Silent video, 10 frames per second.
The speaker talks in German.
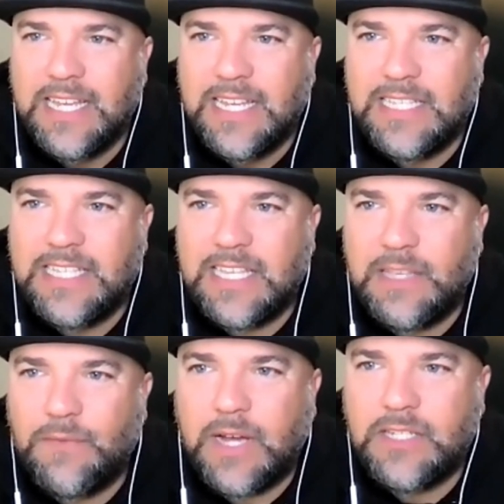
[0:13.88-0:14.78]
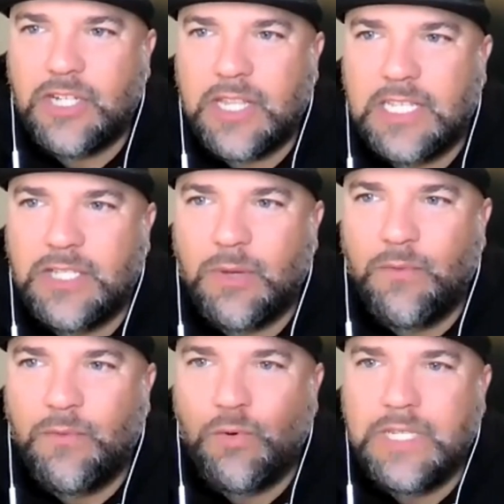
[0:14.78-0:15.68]
Incentive-Reisen stattdessen,
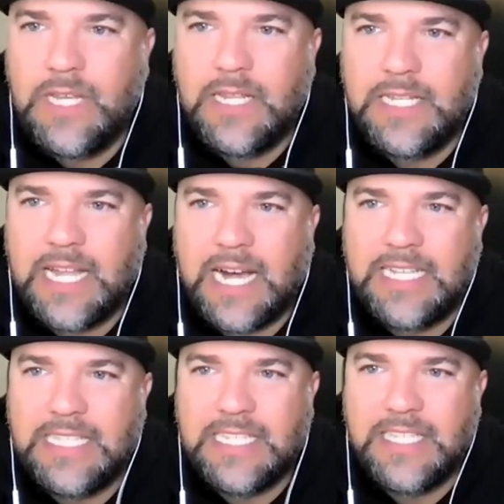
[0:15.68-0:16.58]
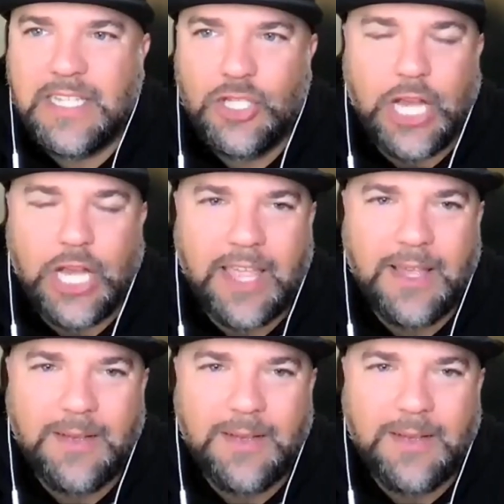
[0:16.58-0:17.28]
obwohl Ziele nicht erreicht sind, check.